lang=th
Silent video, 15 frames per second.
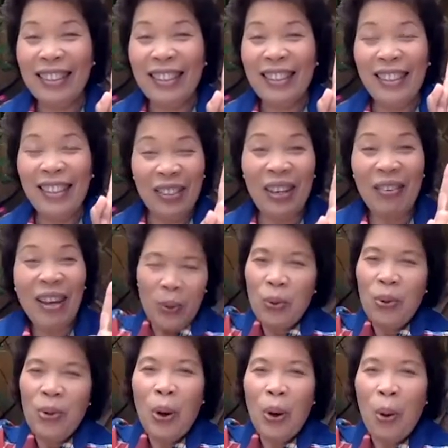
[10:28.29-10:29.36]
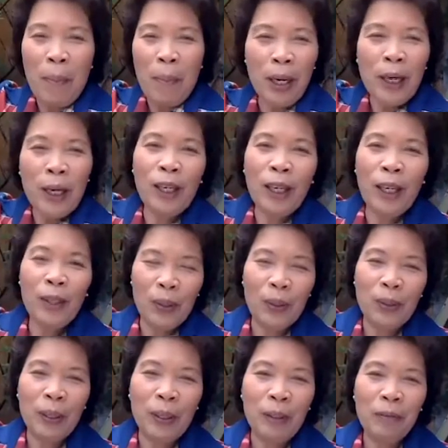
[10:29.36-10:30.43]
เขาใช่คุณออกมาเดินในส
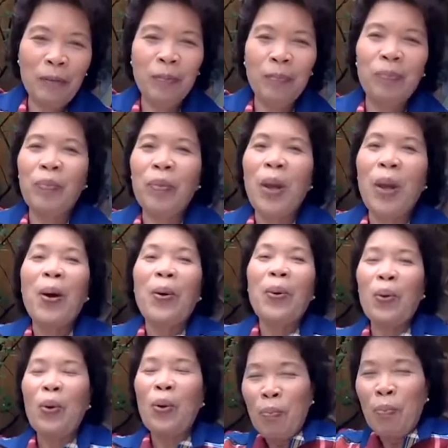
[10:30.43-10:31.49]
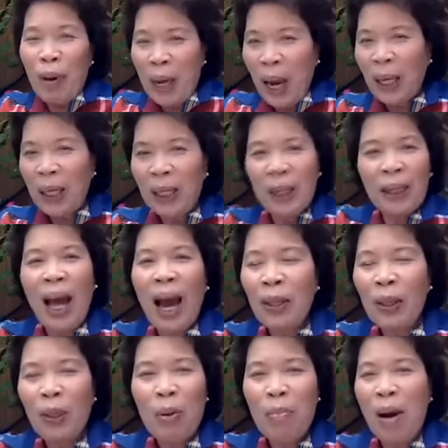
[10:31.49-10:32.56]
วนคุณไปนั่งใต้
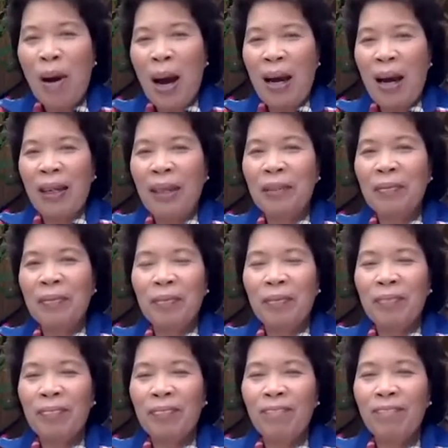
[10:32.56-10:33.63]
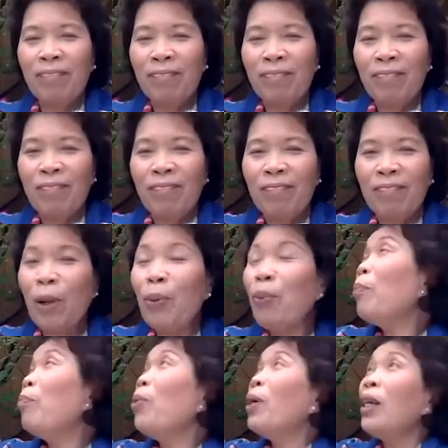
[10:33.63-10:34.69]
ต้นไม้ เพราะ
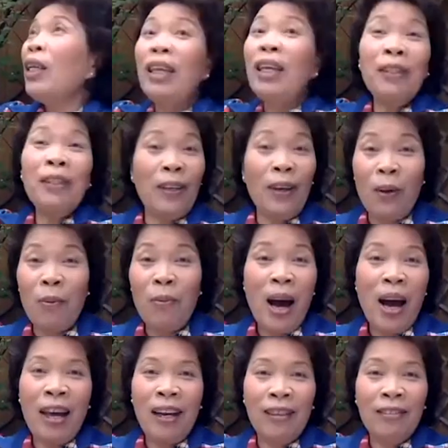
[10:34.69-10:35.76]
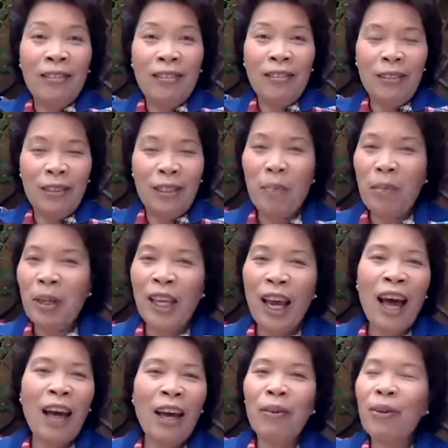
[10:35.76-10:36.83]
ว่าพวกนี้คือจักรวาลธรรม
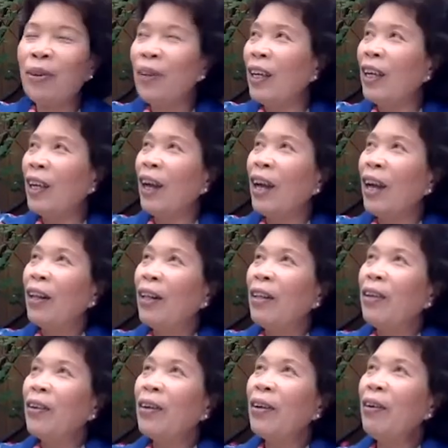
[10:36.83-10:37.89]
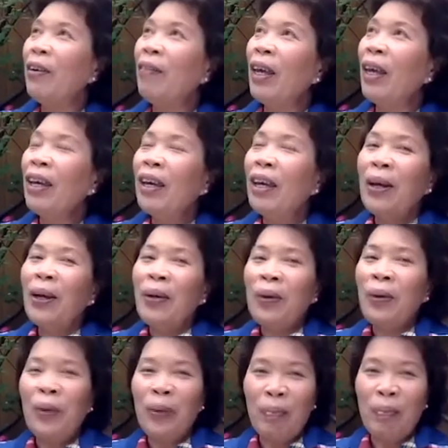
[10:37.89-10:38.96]
ชาติพวกนี้เพราะใช่ไหม
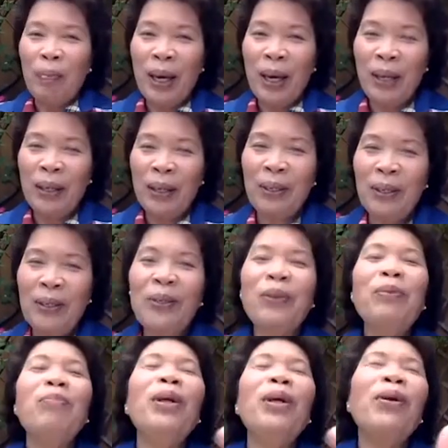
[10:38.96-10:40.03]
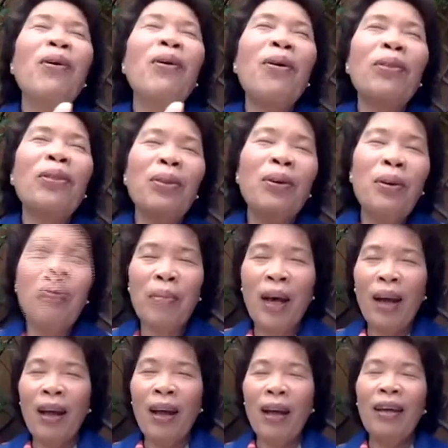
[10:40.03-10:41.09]
คุณไปคุณไปกอดต้นไม้